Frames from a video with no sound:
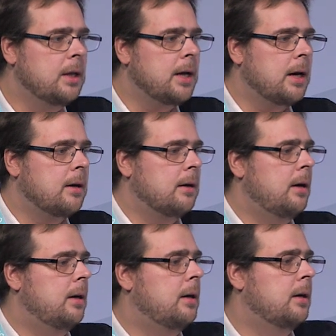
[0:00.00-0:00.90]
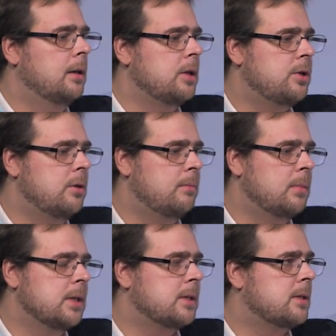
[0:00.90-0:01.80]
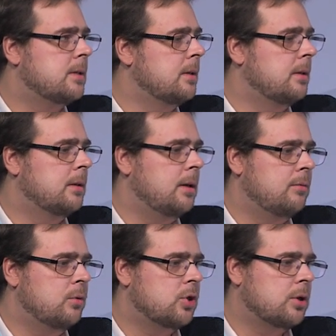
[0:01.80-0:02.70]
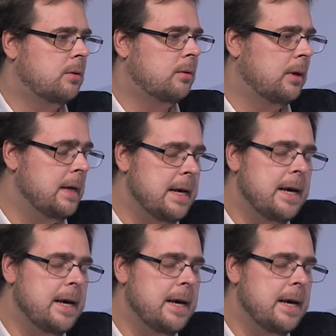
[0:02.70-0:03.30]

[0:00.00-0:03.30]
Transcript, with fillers: Итак, а, начнем мы с э, того, что